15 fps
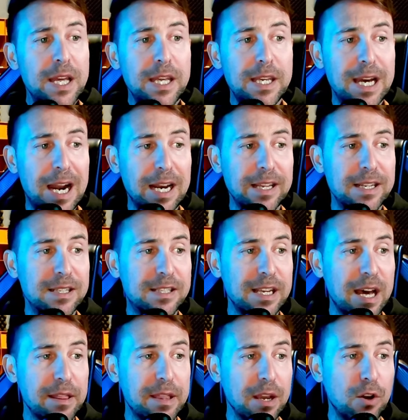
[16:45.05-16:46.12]
y alguien
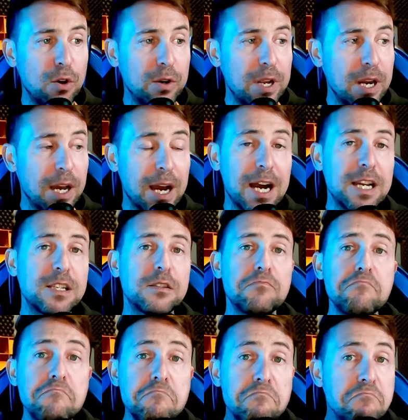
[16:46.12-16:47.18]
se hace con el hash,
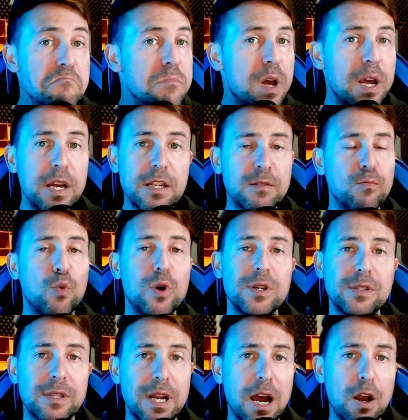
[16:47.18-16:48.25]
es
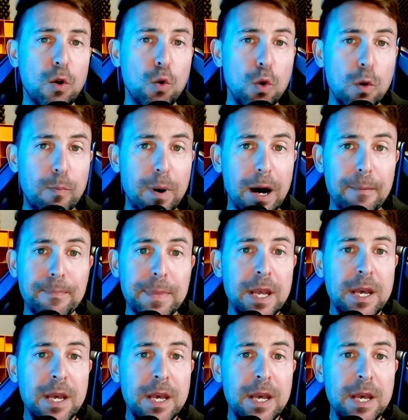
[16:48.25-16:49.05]
vuestra culpa.